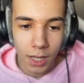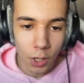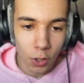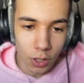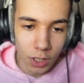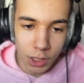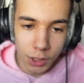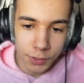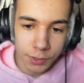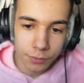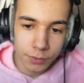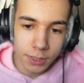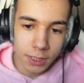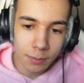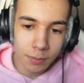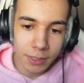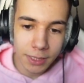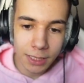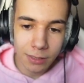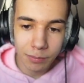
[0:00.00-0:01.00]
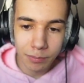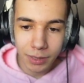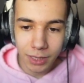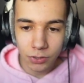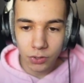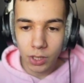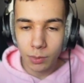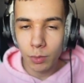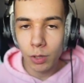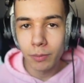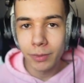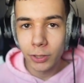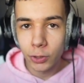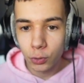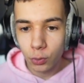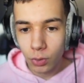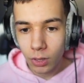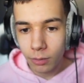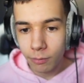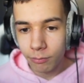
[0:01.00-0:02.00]
Alors là, je vais vous expliquer personnellement mes
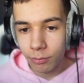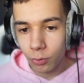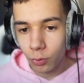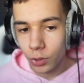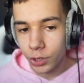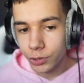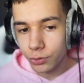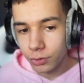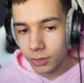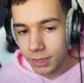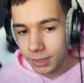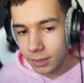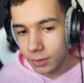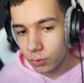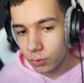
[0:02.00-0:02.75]
choix, pourquoi je choisis ces